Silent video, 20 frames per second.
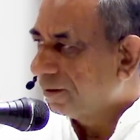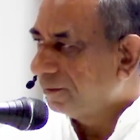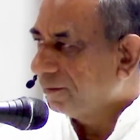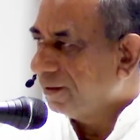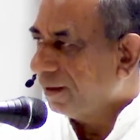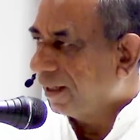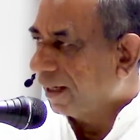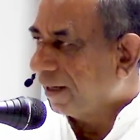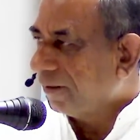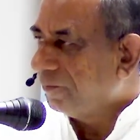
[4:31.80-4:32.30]
द
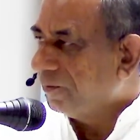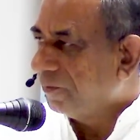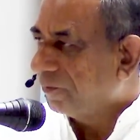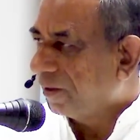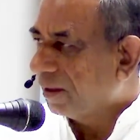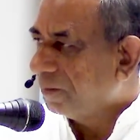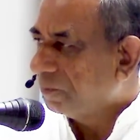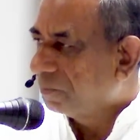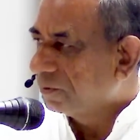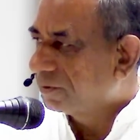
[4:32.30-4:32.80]
लाइव
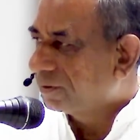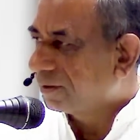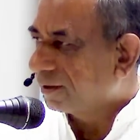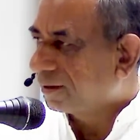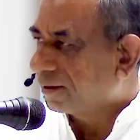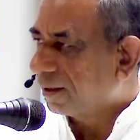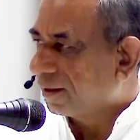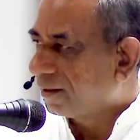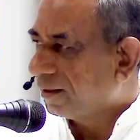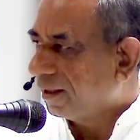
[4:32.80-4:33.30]
डिवाइन पुस्तक
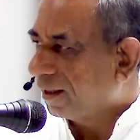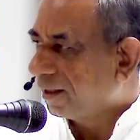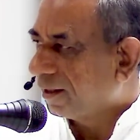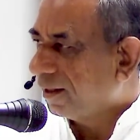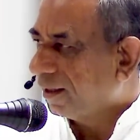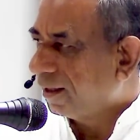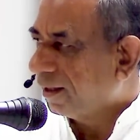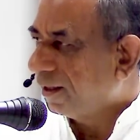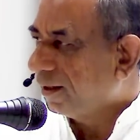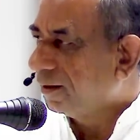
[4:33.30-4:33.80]
का किया
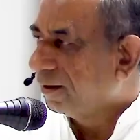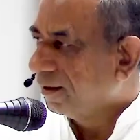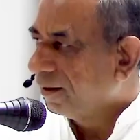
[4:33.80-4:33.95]
गया है